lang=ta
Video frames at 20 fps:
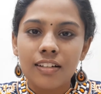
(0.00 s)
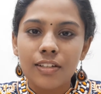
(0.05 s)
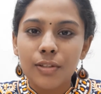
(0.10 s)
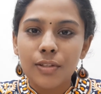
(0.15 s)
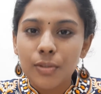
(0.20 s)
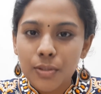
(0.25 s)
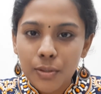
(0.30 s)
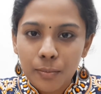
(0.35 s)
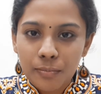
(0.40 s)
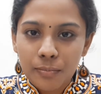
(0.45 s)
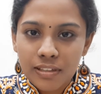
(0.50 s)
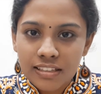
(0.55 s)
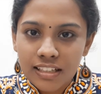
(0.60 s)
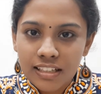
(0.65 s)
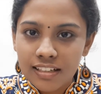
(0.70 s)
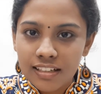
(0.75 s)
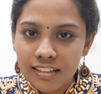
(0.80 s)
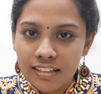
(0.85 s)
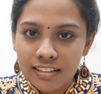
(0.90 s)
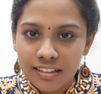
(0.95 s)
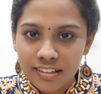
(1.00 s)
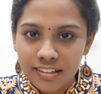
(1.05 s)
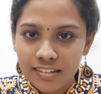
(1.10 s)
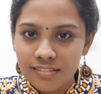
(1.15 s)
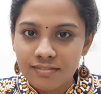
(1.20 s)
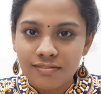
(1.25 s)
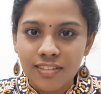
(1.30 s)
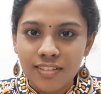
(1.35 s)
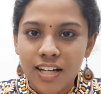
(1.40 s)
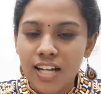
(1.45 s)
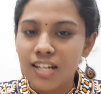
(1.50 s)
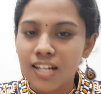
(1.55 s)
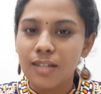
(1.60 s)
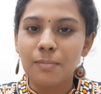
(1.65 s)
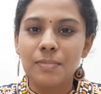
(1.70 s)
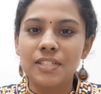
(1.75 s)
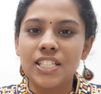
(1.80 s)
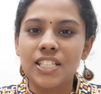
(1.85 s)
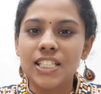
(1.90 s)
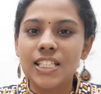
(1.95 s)
யூடியூப் வந்து எனக்கு
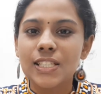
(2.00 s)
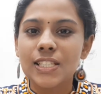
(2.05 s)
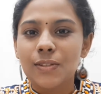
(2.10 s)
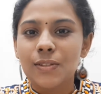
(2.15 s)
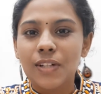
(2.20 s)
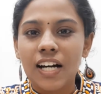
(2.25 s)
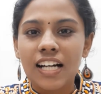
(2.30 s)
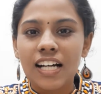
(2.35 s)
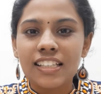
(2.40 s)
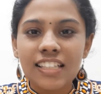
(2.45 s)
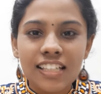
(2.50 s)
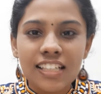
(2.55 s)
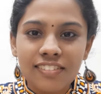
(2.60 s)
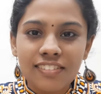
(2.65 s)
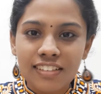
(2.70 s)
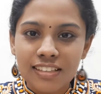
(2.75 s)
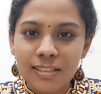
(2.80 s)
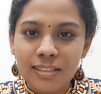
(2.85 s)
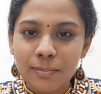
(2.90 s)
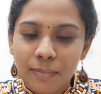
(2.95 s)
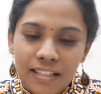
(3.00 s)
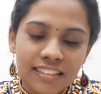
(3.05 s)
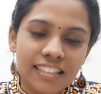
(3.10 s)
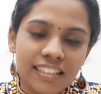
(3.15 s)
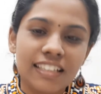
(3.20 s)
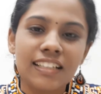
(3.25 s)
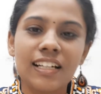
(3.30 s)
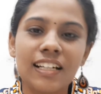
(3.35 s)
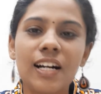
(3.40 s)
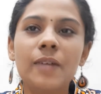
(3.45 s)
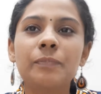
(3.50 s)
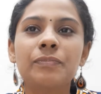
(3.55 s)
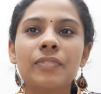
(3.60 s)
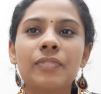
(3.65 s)
அனுப்பிச்சு ஸோ அதில் வந்து பார்த்தீங்கன்னா